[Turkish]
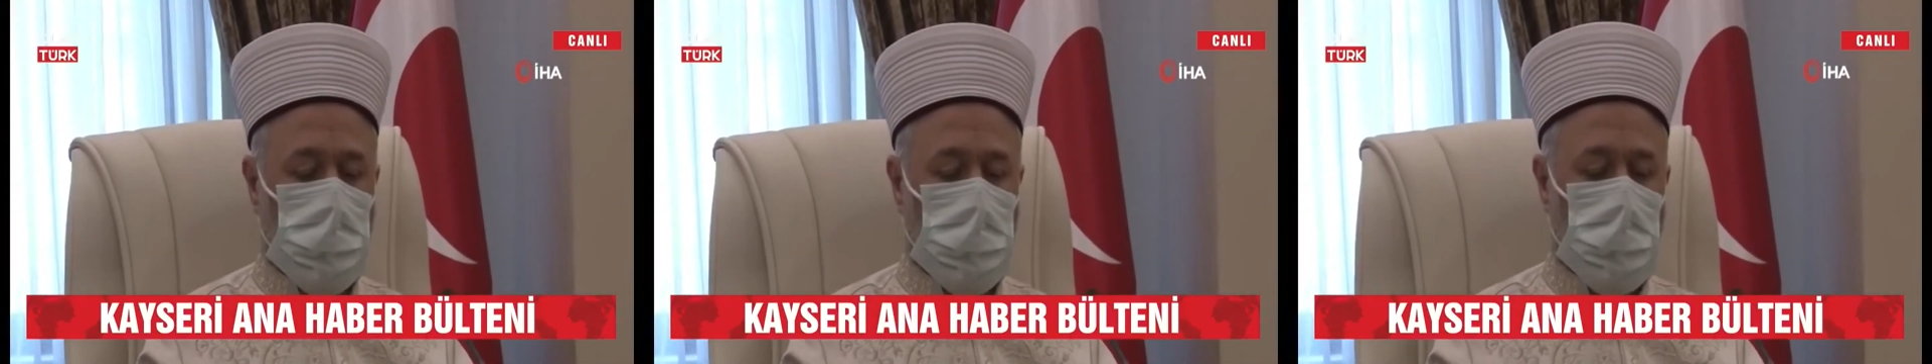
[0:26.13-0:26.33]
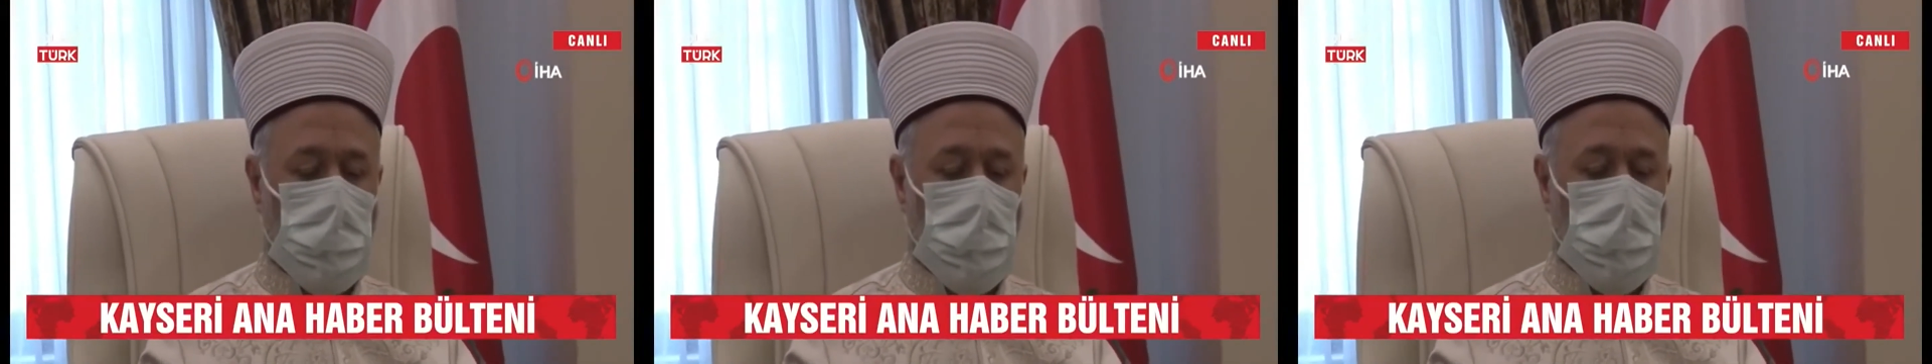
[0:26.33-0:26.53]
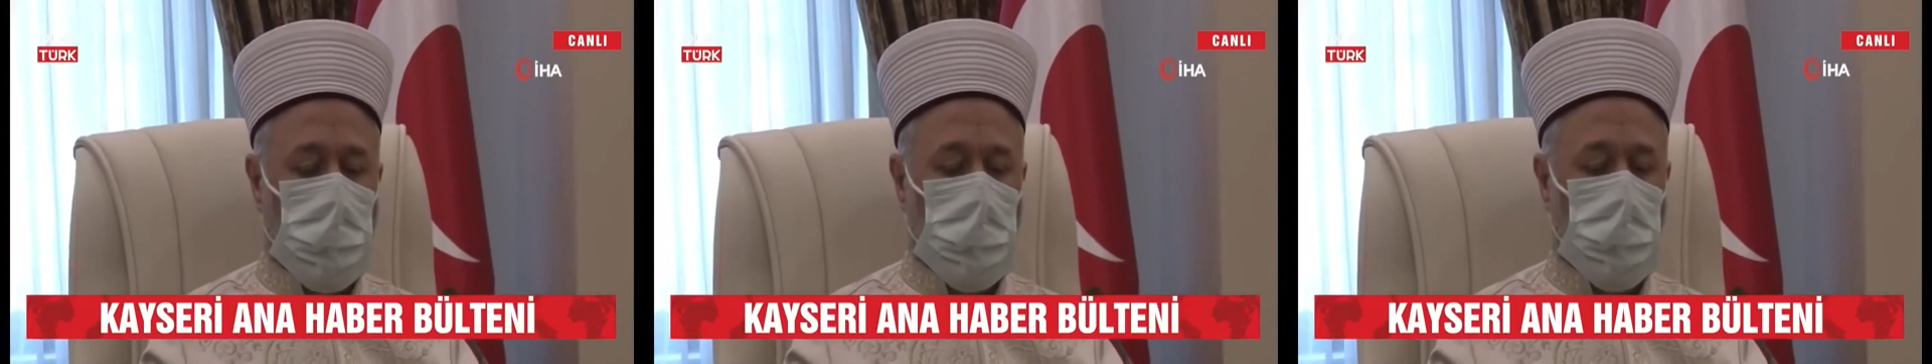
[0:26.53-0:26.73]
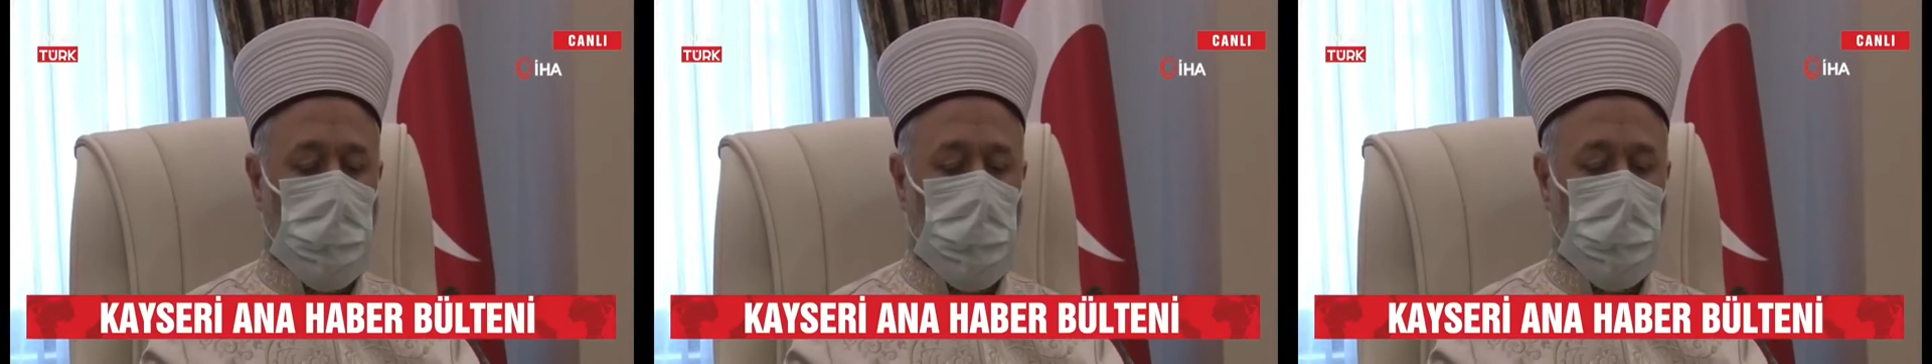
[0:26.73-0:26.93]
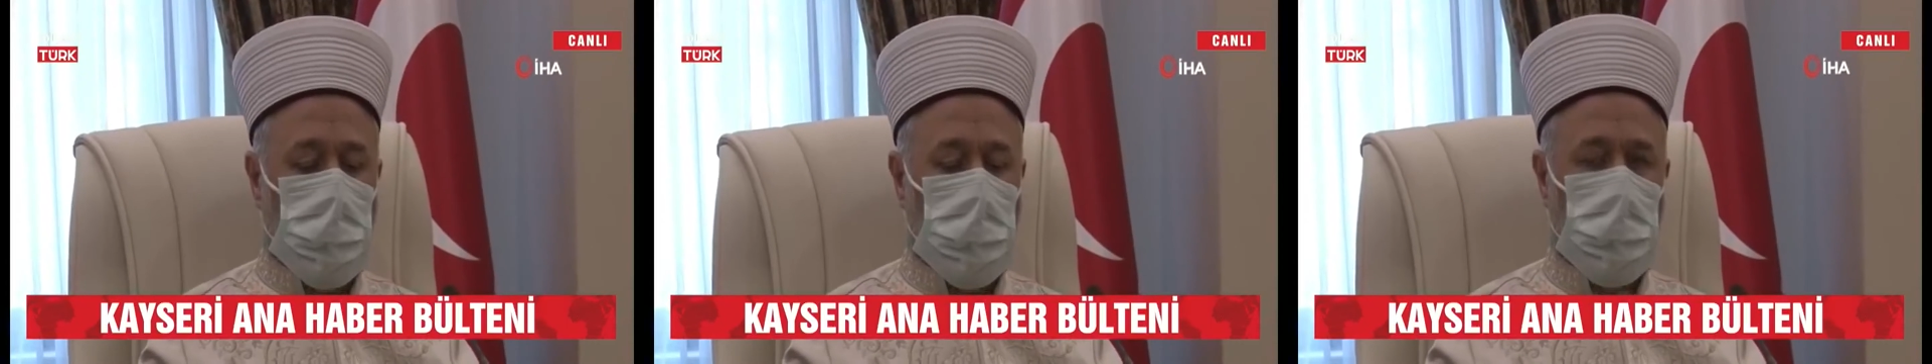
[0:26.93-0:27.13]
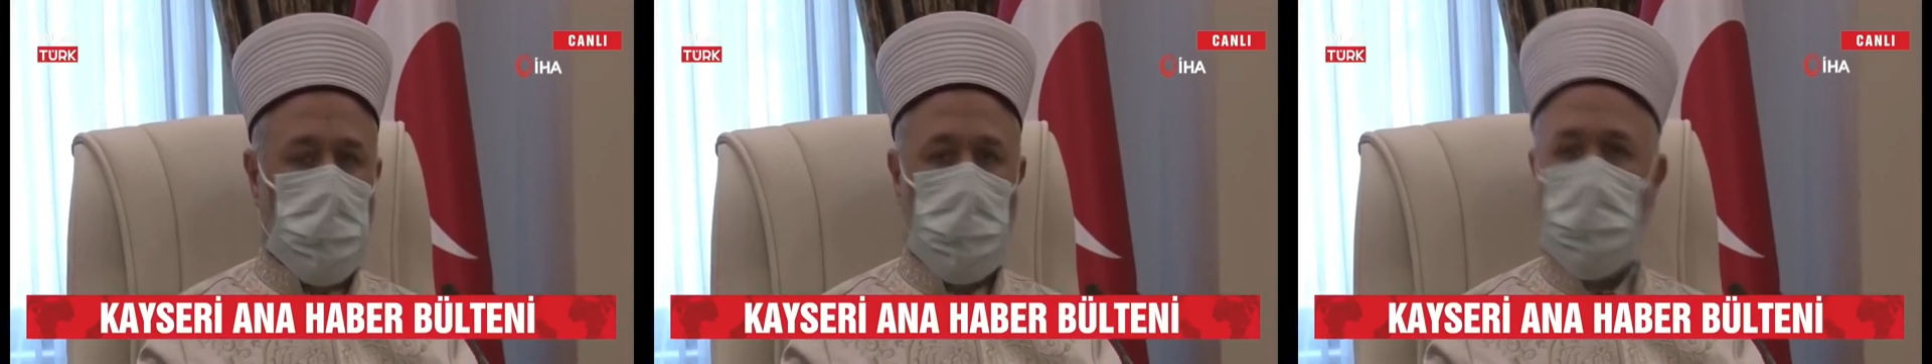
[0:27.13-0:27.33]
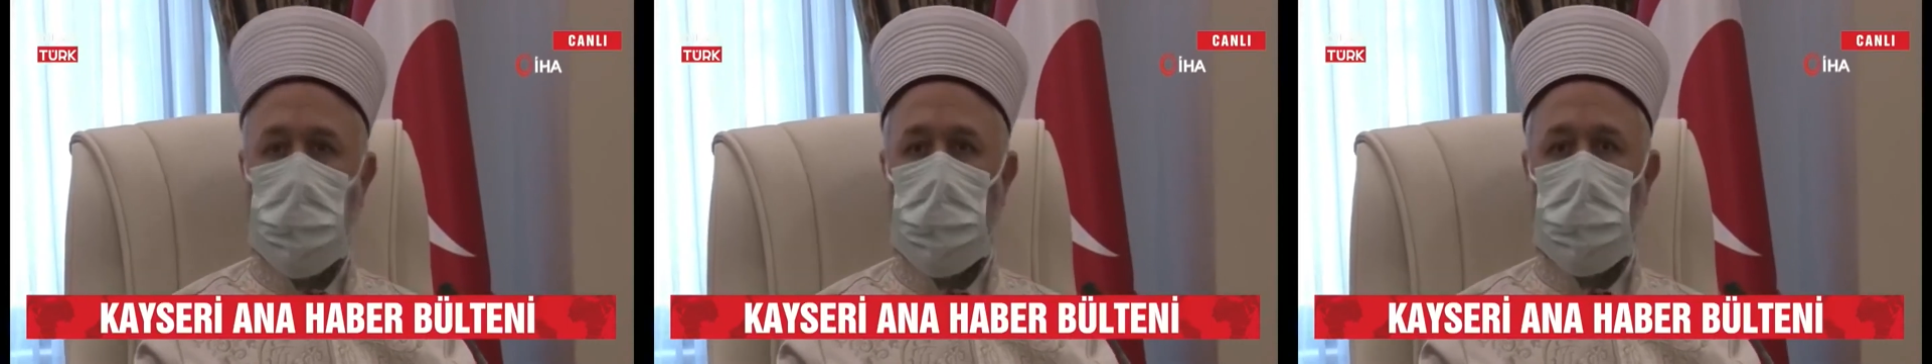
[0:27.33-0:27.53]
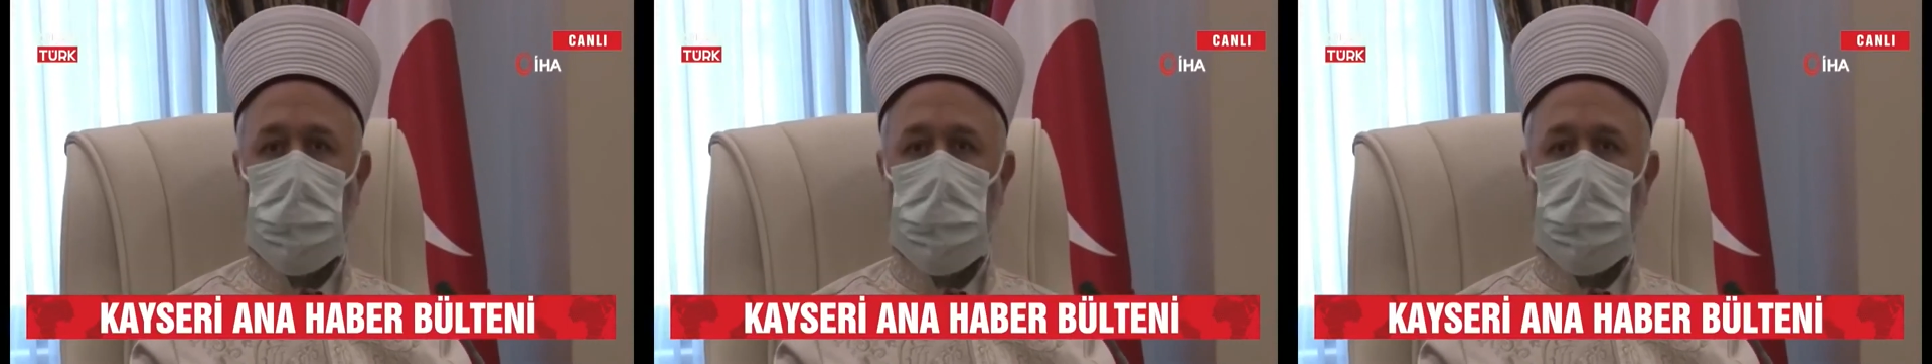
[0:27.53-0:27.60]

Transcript: Kayseri Müftülüğü'nde